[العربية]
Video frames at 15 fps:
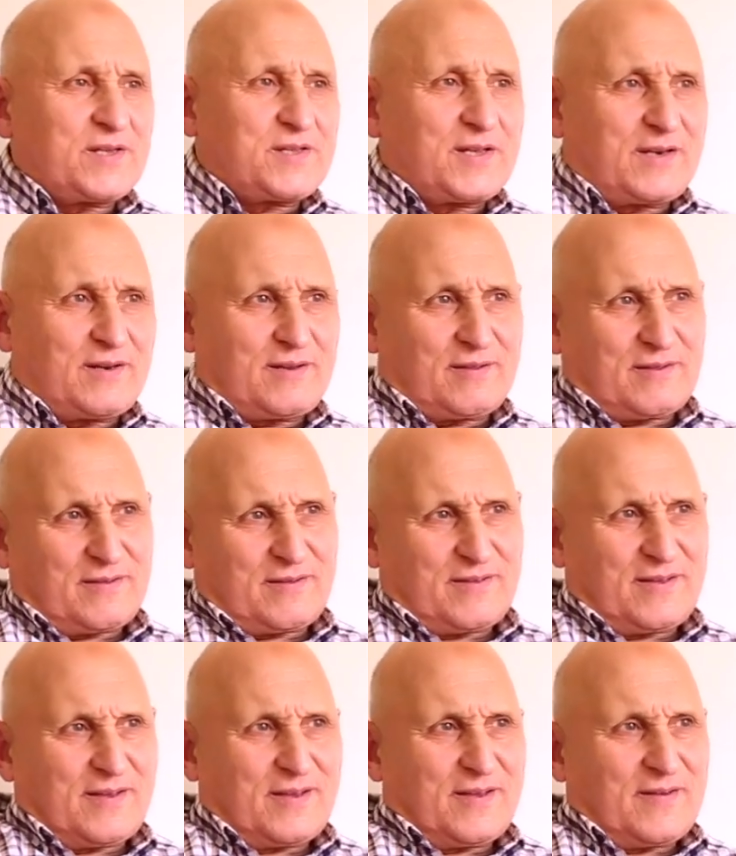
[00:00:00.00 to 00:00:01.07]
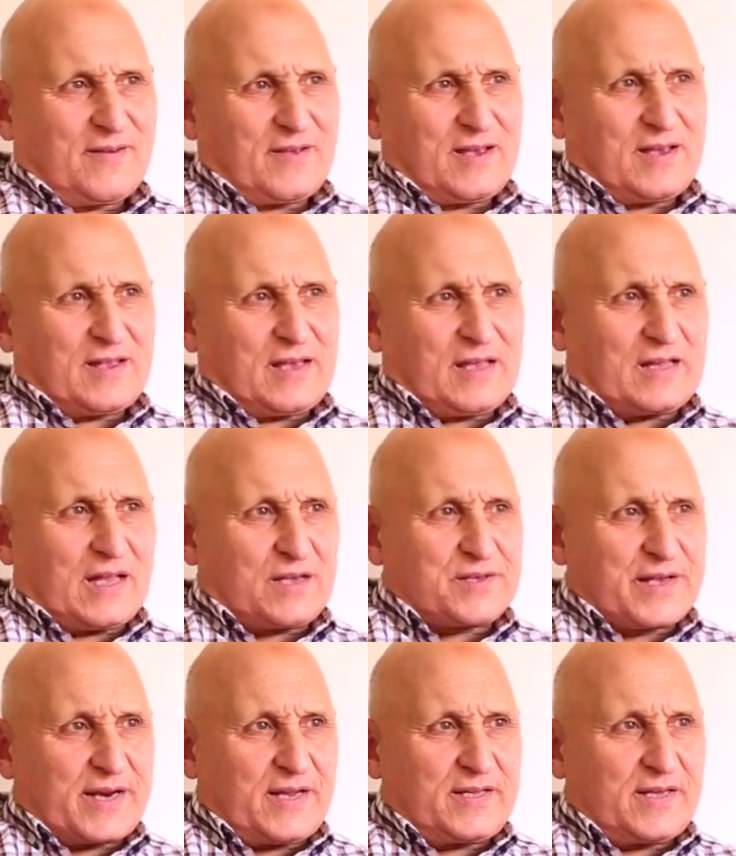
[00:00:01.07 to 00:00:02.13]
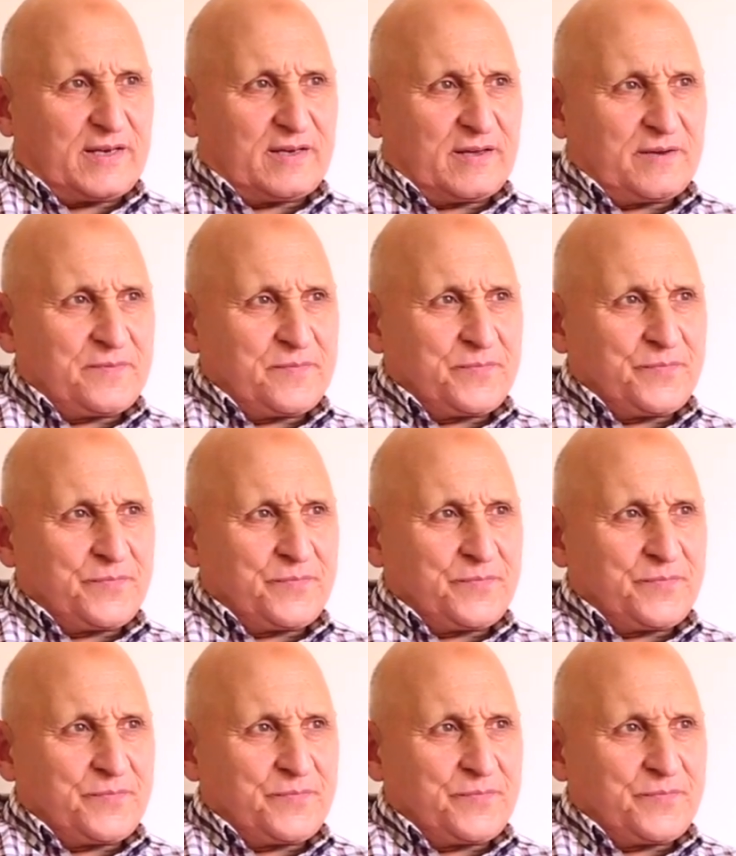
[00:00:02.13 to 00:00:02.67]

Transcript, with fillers: الناس ديال اطلاق سراح ديالنا